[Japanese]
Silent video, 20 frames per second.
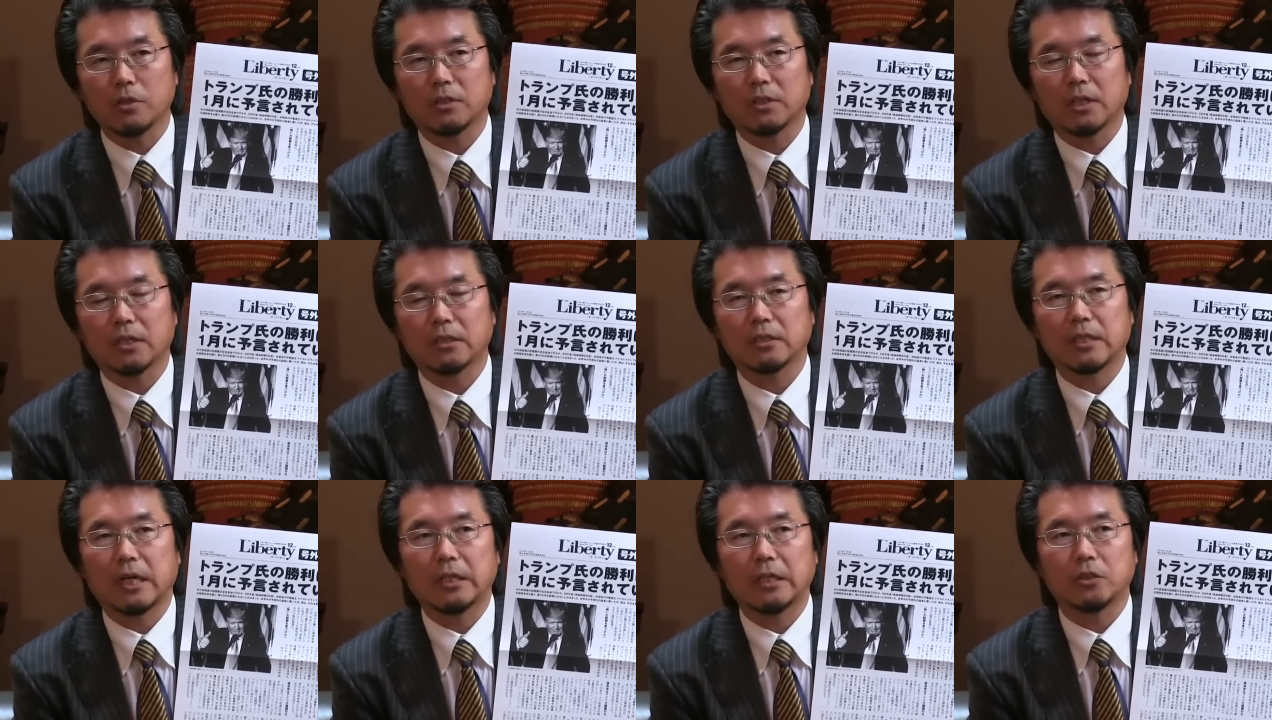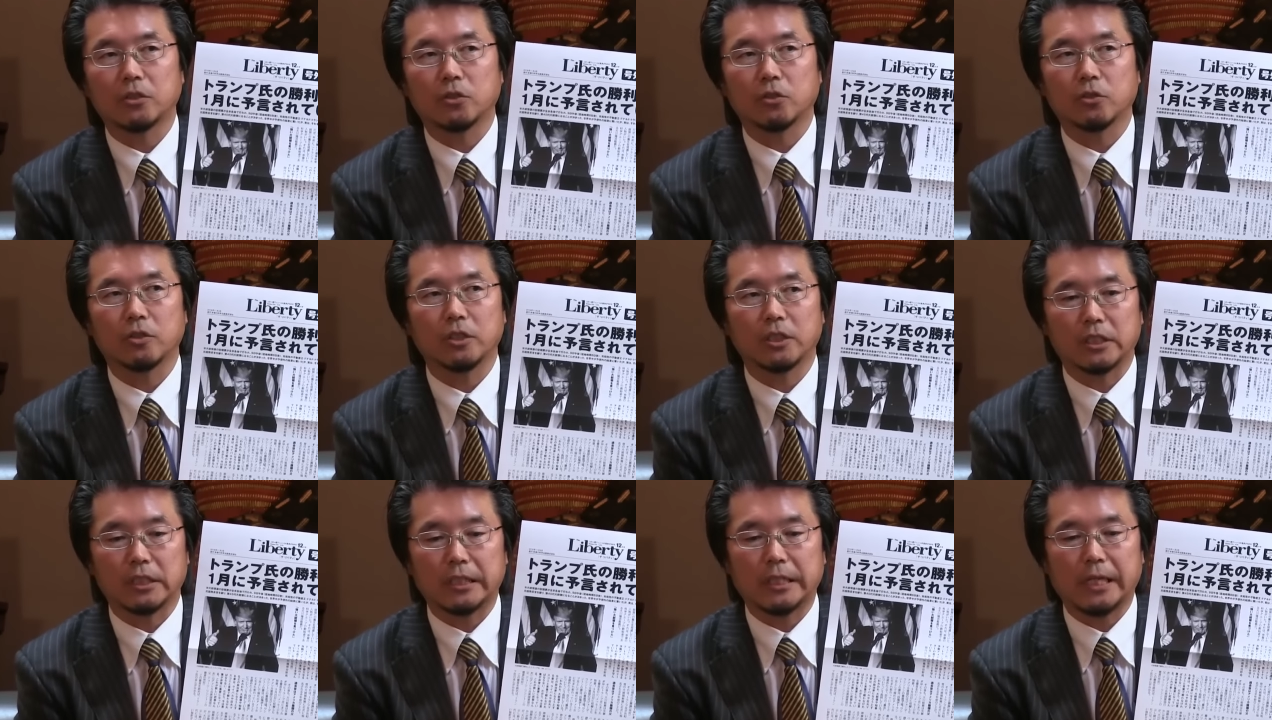がつさんじゅう
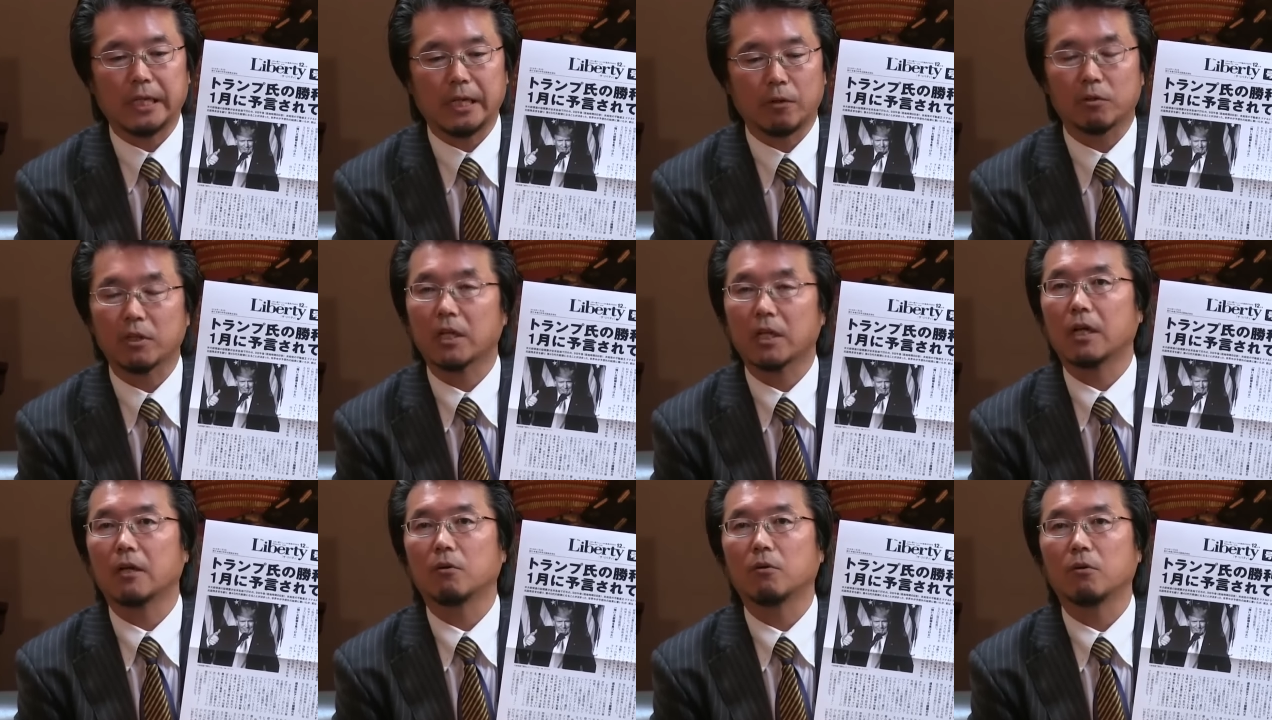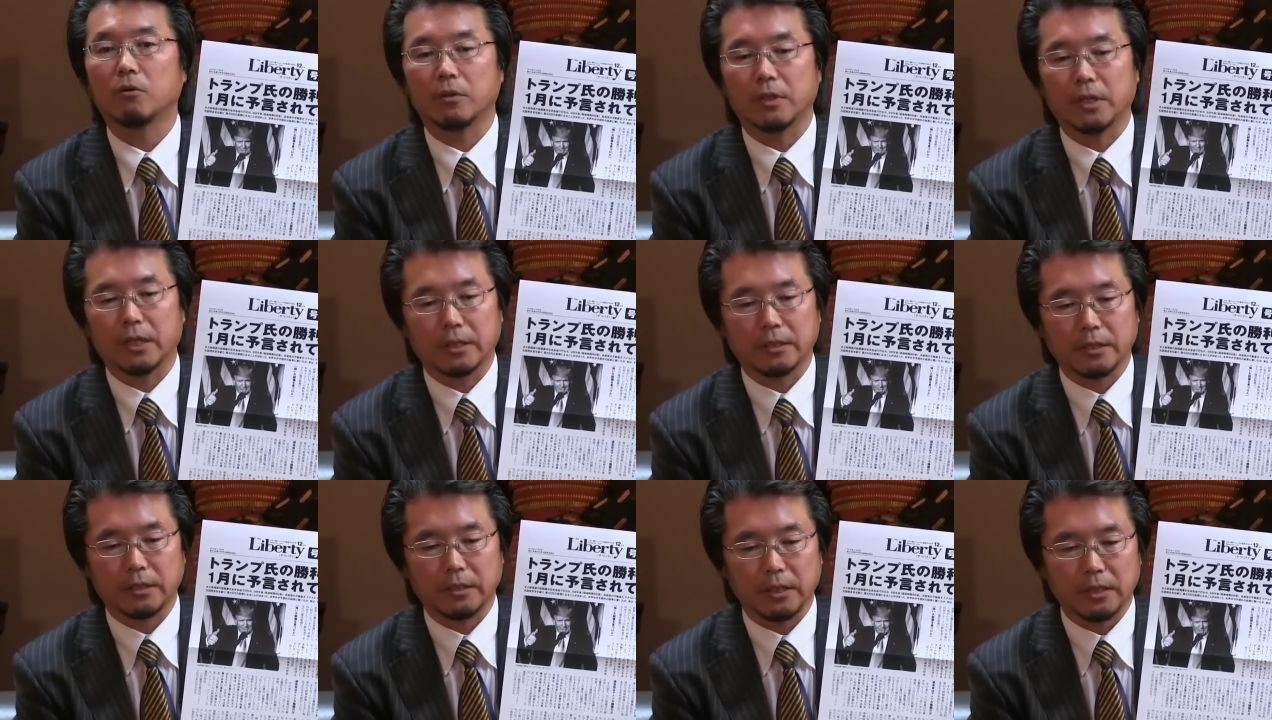にち沖縄の方に行
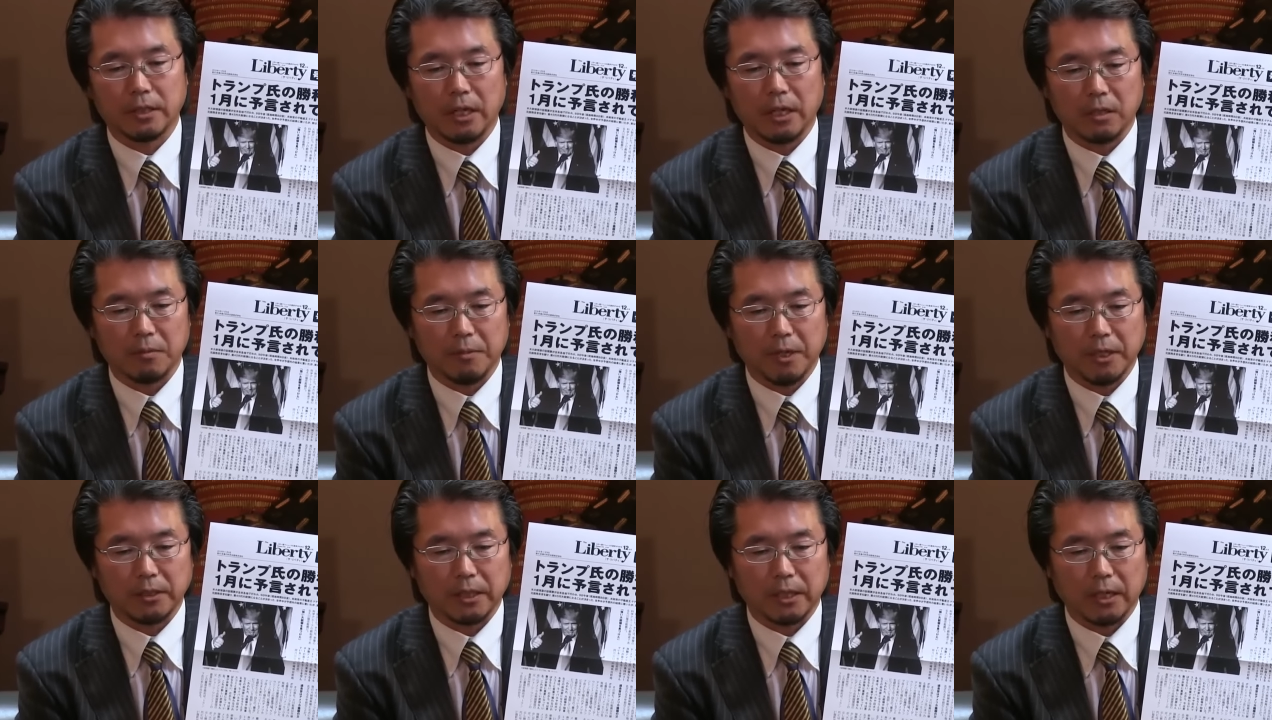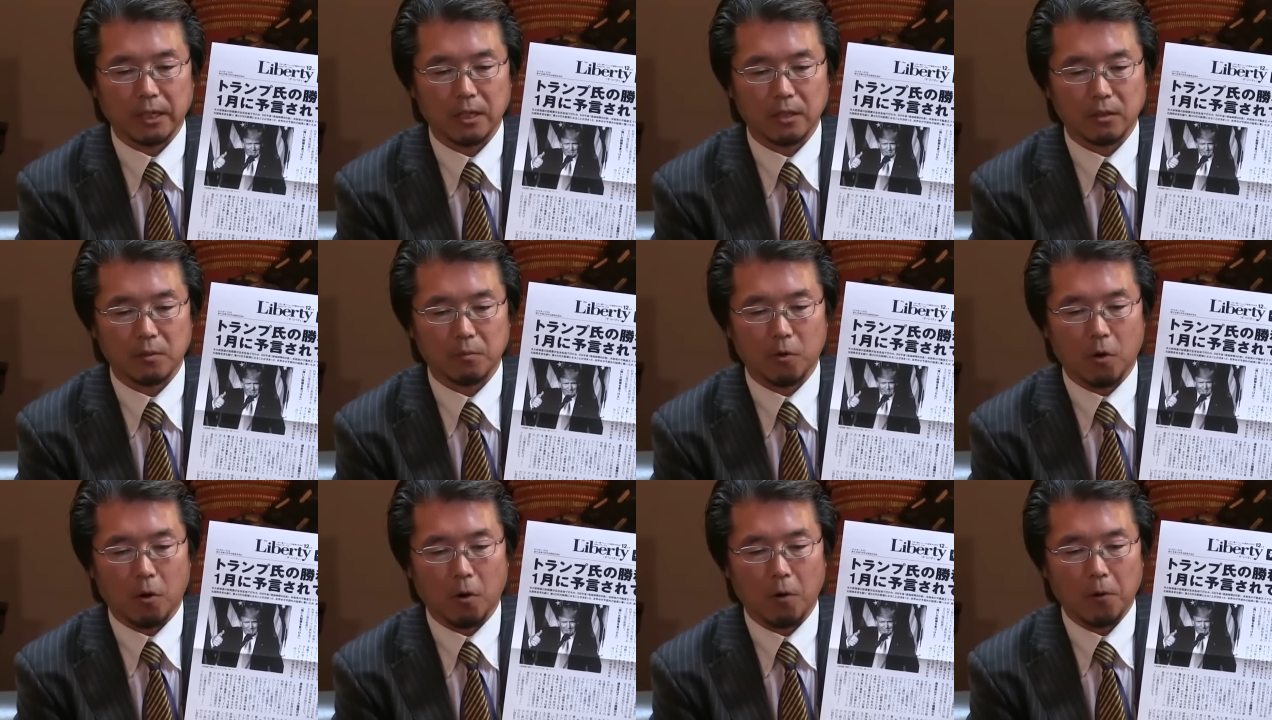かせていただきましたけれど
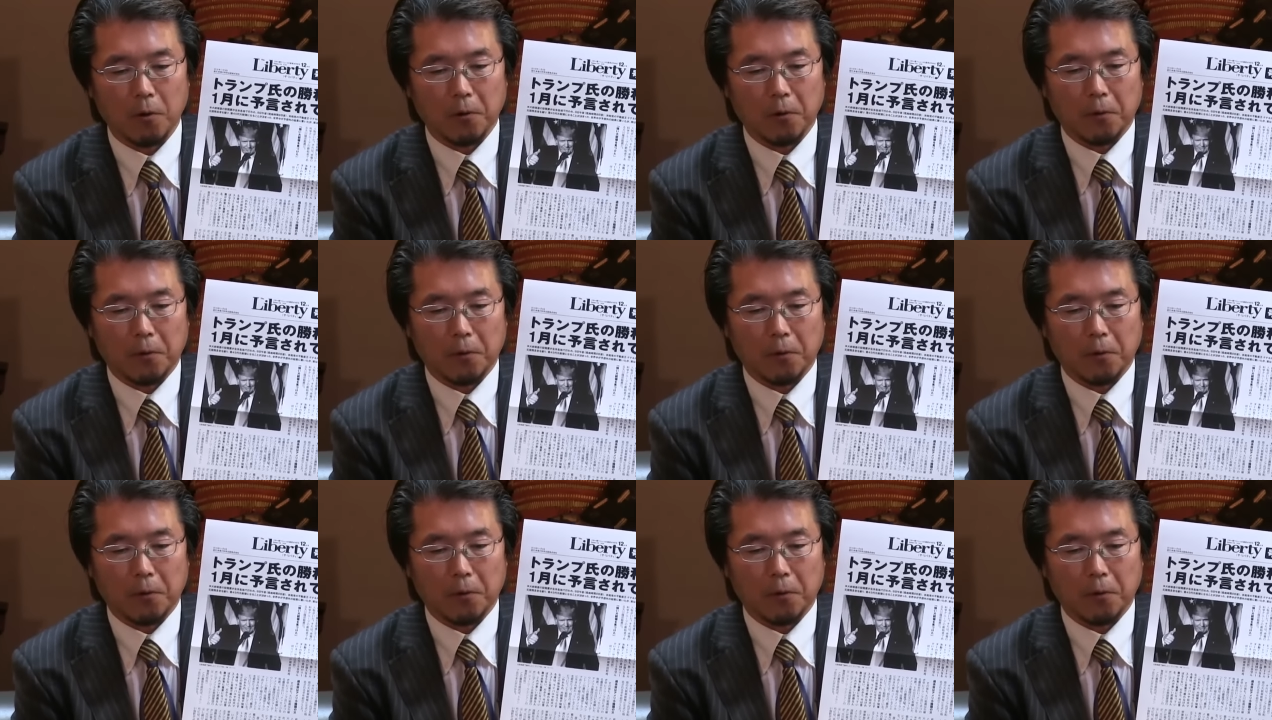も、